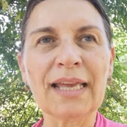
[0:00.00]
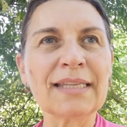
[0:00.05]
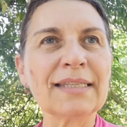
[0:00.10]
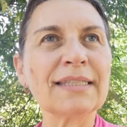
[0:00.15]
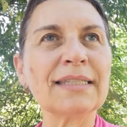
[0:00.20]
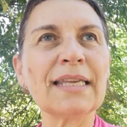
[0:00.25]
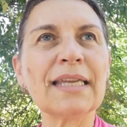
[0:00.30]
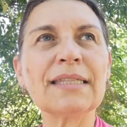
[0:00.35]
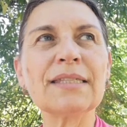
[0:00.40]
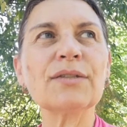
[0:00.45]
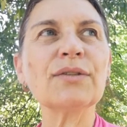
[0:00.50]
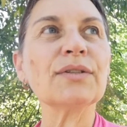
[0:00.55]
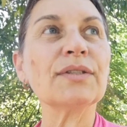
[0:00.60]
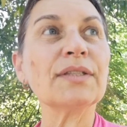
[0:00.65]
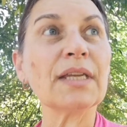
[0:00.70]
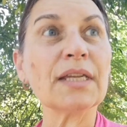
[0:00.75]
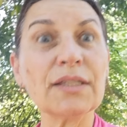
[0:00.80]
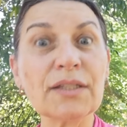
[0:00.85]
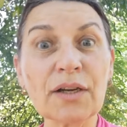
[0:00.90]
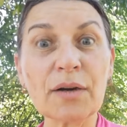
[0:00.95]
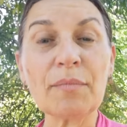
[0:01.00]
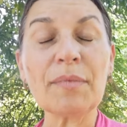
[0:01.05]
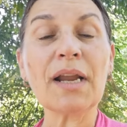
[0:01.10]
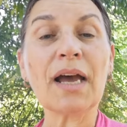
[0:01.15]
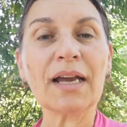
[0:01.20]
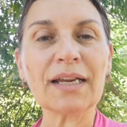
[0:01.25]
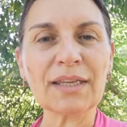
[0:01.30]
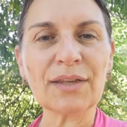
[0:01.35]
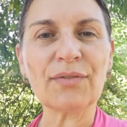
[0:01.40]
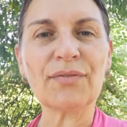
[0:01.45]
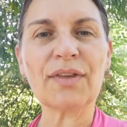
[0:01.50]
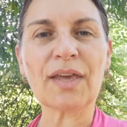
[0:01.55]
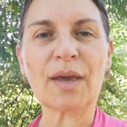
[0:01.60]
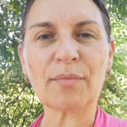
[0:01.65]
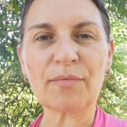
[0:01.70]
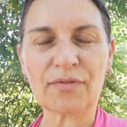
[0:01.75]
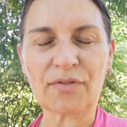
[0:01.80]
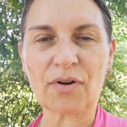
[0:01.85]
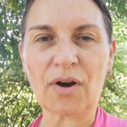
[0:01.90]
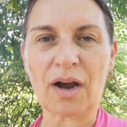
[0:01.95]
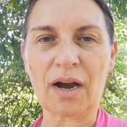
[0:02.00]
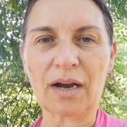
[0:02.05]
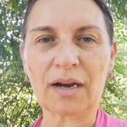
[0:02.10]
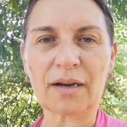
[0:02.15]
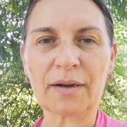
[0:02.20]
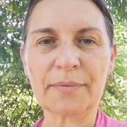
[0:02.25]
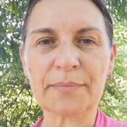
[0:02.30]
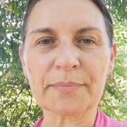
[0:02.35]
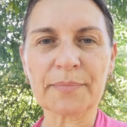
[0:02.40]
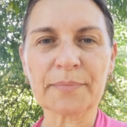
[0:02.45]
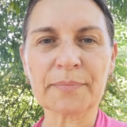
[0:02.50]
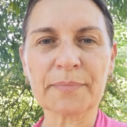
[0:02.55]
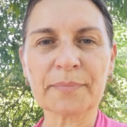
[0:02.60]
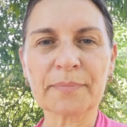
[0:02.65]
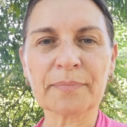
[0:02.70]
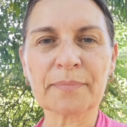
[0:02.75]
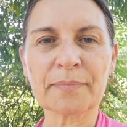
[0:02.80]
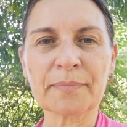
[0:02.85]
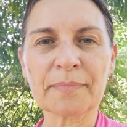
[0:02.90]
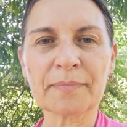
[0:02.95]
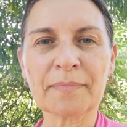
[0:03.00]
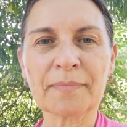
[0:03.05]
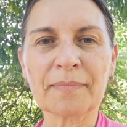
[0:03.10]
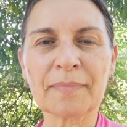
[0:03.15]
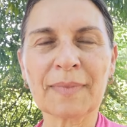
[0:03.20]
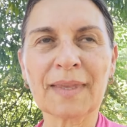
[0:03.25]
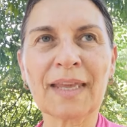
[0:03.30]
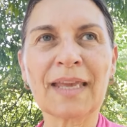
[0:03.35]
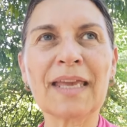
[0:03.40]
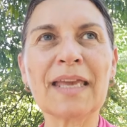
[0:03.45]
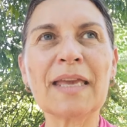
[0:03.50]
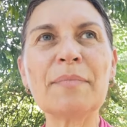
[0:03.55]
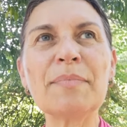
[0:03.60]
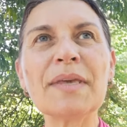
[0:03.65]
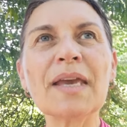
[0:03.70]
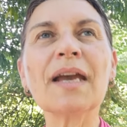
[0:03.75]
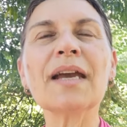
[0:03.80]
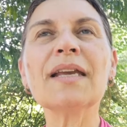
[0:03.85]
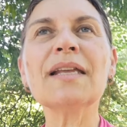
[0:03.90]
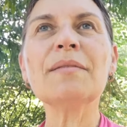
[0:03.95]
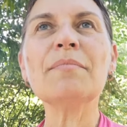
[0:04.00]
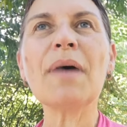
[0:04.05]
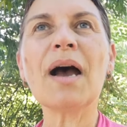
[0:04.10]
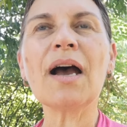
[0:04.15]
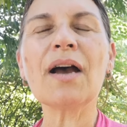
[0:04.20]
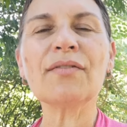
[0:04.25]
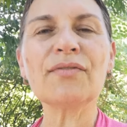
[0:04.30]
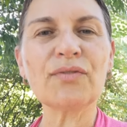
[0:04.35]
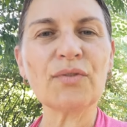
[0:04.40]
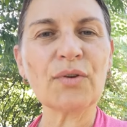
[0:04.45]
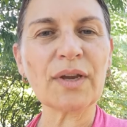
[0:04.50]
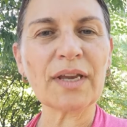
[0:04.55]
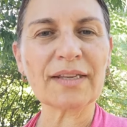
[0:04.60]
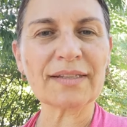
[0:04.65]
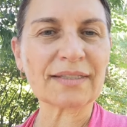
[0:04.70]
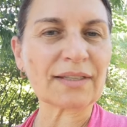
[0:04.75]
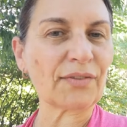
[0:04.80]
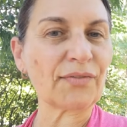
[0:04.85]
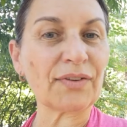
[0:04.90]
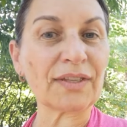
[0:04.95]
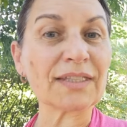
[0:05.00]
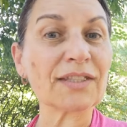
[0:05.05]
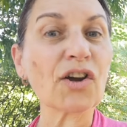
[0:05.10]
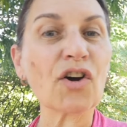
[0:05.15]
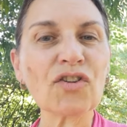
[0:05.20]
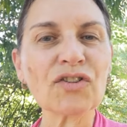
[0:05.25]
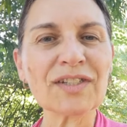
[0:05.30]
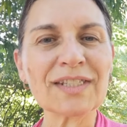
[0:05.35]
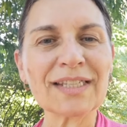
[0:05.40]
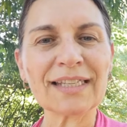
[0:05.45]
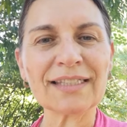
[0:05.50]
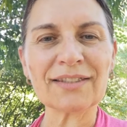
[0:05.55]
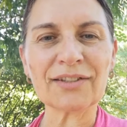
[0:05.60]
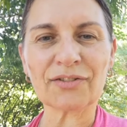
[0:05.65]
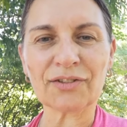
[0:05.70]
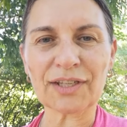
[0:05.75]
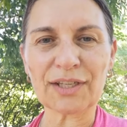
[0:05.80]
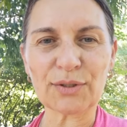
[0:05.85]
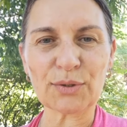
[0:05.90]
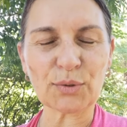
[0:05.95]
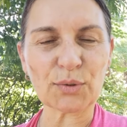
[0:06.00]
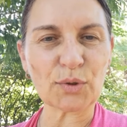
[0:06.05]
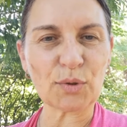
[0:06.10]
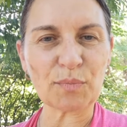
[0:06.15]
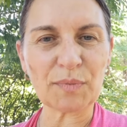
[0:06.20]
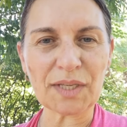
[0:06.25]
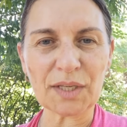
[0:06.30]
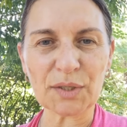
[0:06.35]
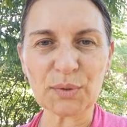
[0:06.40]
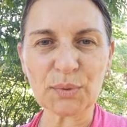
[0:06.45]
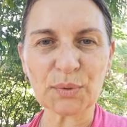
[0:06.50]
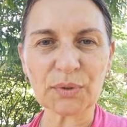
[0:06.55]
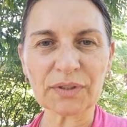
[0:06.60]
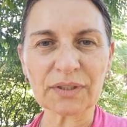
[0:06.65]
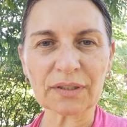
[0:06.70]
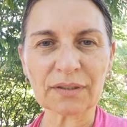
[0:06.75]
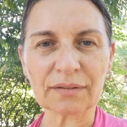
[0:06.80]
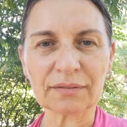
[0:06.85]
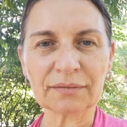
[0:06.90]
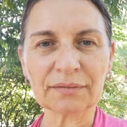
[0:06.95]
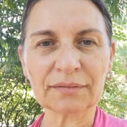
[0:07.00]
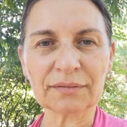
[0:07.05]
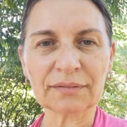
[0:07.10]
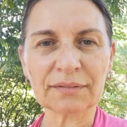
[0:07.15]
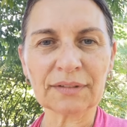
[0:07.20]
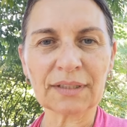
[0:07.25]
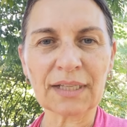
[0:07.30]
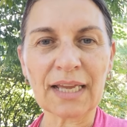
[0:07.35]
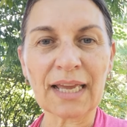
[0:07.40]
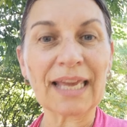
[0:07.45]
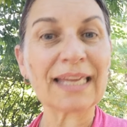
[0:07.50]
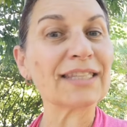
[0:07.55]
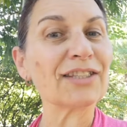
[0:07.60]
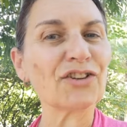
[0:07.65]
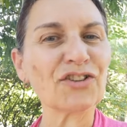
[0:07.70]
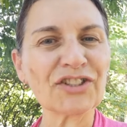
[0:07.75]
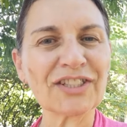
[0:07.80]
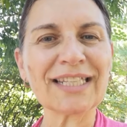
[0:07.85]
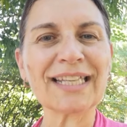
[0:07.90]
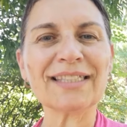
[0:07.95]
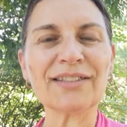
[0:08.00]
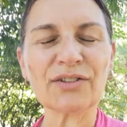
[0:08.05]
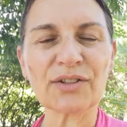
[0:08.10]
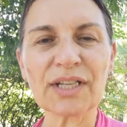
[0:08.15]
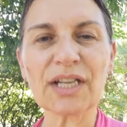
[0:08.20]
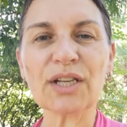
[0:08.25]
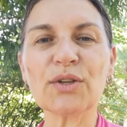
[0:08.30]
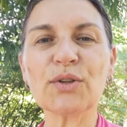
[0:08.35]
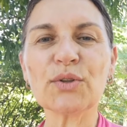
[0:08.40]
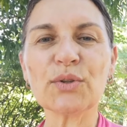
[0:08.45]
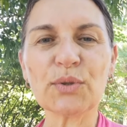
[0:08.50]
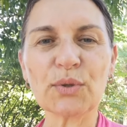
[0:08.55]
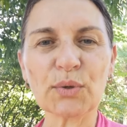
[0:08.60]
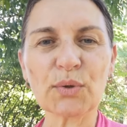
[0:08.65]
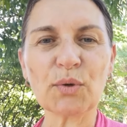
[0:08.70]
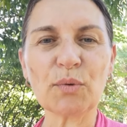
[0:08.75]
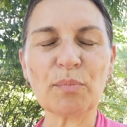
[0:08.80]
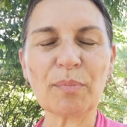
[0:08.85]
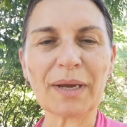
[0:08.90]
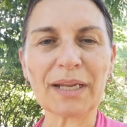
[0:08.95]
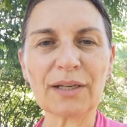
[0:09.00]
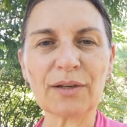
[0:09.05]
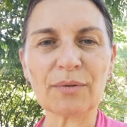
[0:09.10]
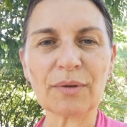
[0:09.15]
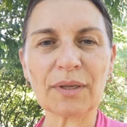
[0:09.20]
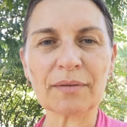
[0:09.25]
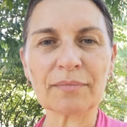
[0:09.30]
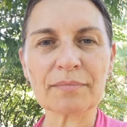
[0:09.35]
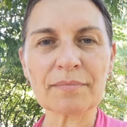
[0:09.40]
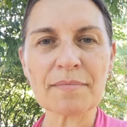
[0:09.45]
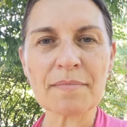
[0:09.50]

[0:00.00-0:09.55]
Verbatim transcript: Cet, cet homme-là qui vient me voir, eh bien, il m'a avoué que ça fait 37 ans qu'il s'occupe des autres et 37 ans qu'il ne s'occupe pas de lui.